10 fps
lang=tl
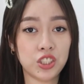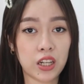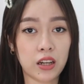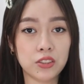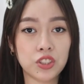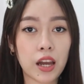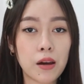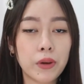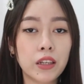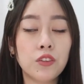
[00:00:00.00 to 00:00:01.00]
siya.
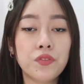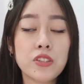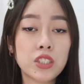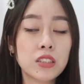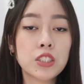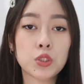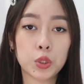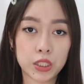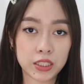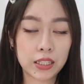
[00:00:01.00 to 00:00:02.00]
Tsaka may official
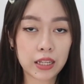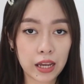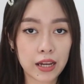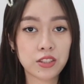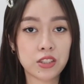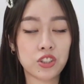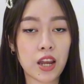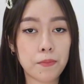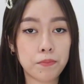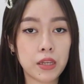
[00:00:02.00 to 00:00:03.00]
store sila sa
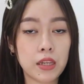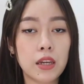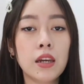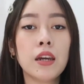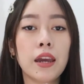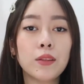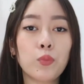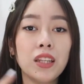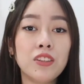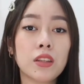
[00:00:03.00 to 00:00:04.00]
Shopee
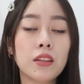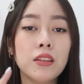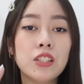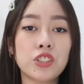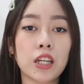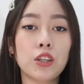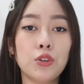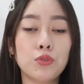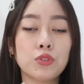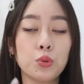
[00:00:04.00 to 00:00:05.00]
and pwede nyo din i-check
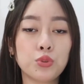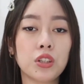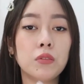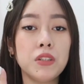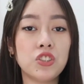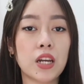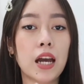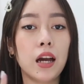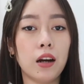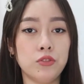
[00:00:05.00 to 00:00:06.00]
yung social
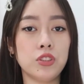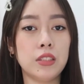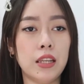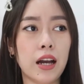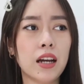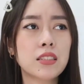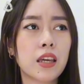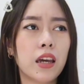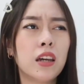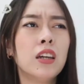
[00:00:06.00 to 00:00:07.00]
media accounts nila.
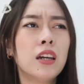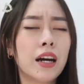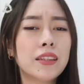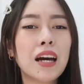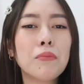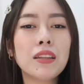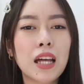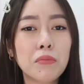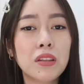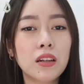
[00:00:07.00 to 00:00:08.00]
Kasi ang
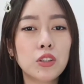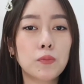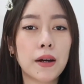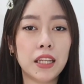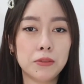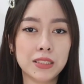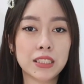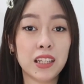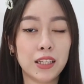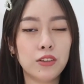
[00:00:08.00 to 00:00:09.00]
dami-dami nang
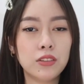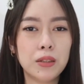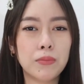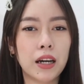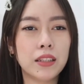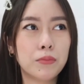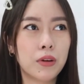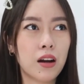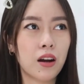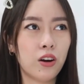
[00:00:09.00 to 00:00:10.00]
lumalabas ngayon, di ba, ng
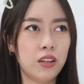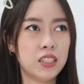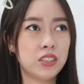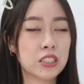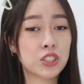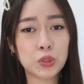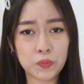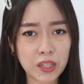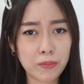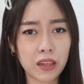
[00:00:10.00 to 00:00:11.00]
mga collagen
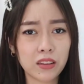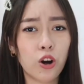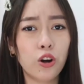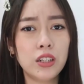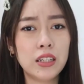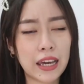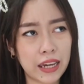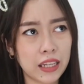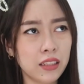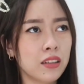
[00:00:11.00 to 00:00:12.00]
supplement
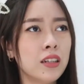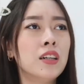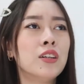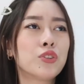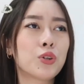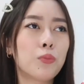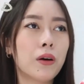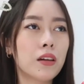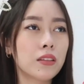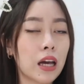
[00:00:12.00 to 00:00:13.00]
online. So
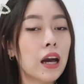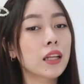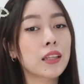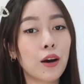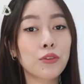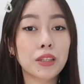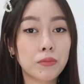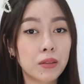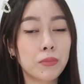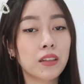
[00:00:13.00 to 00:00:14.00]
parang nakaka nakakatakot
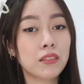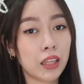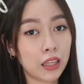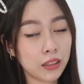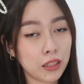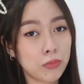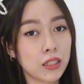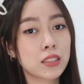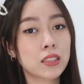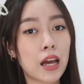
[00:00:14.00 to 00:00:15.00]
naman mag-take, di
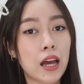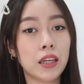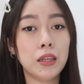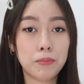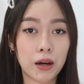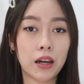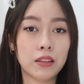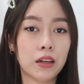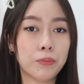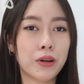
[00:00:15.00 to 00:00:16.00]
ba, sa iba
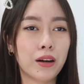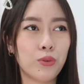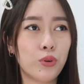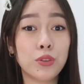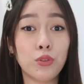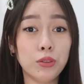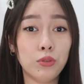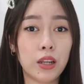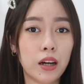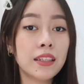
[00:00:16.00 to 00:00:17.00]
ng mga kung ano-ano
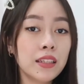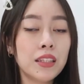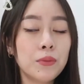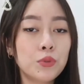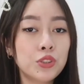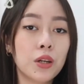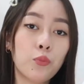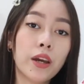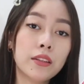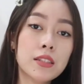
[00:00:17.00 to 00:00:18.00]
lang. And hindi po siya
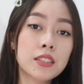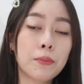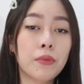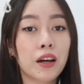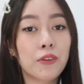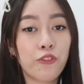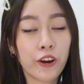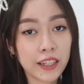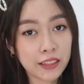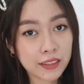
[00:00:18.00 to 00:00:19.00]
pwede sa mga
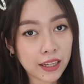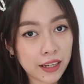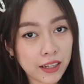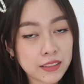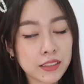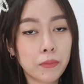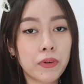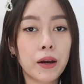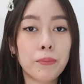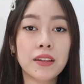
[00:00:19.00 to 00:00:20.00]
pregnant, sa
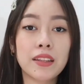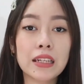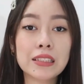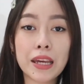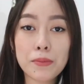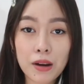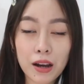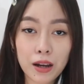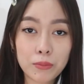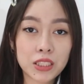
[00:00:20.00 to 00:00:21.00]
mga
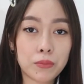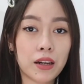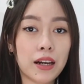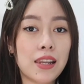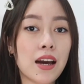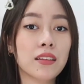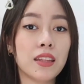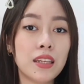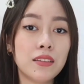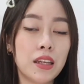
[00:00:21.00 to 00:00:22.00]
ma'am, sa mga
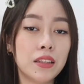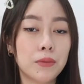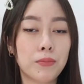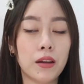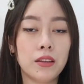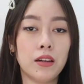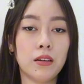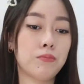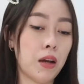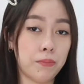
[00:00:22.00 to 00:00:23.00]
lactating, nagpa
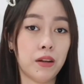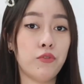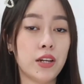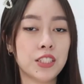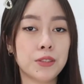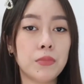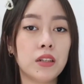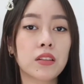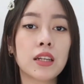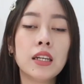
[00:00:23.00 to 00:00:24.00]
nagpapa-breast
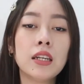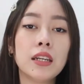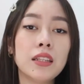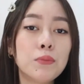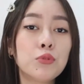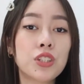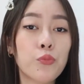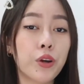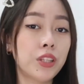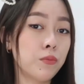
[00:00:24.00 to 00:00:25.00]
milk. Hindi po
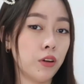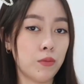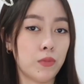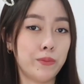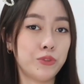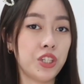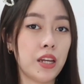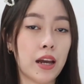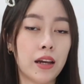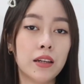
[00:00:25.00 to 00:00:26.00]
siya pwede mga mamshi
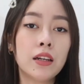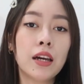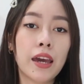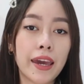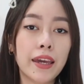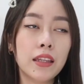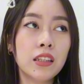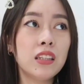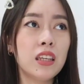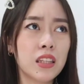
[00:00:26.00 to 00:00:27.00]
ha.
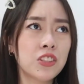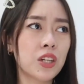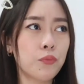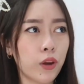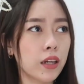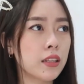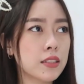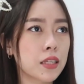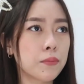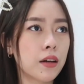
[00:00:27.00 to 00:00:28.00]
And hindi din siya pwede
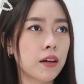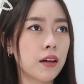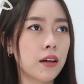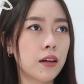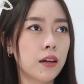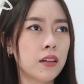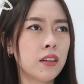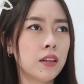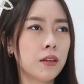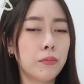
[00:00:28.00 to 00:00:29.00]
sa mga
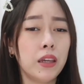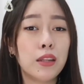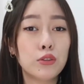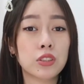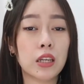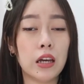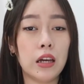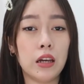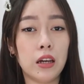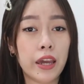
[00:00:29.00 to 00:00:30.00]
may ano sa
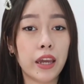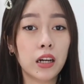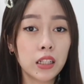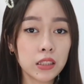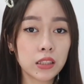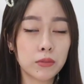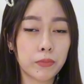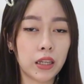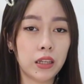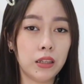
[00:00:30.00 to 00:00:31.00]
health,
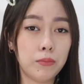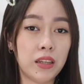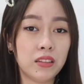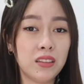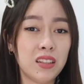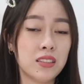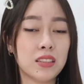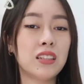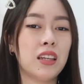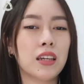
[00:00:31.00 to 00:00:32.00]
may
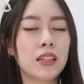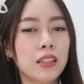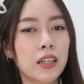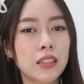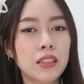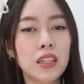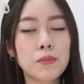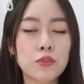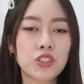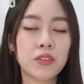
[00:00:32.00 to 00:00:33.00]
maintenance, ganyan-ganyan, hindi
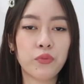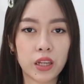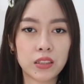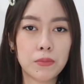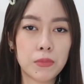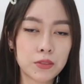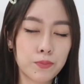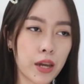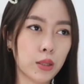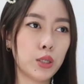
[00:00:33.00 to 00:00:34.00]
din po siya pwede. Mas
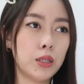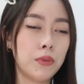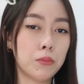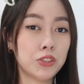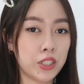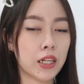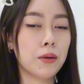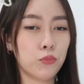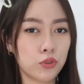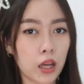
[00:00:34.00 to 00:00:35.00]
better magpa-check
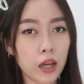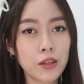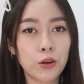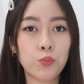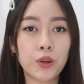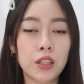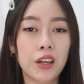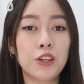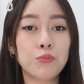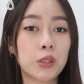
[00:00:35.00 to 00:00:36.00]
up muna kayo kung pwede
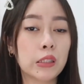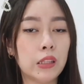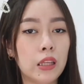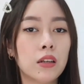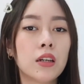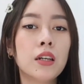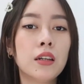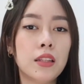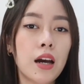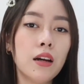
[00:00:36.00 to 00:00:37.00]
kayong mag-take
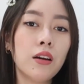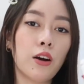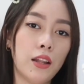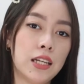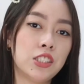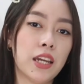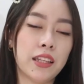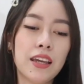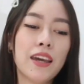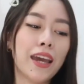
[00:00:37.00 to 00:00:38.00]
ng
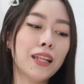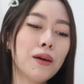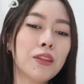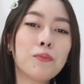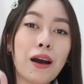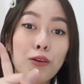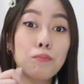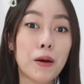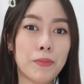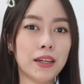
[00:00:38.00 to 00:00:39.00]
collagen. And meron pa
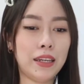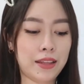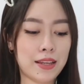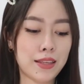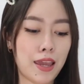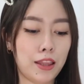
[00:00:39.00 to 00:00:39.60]
akong papakita sa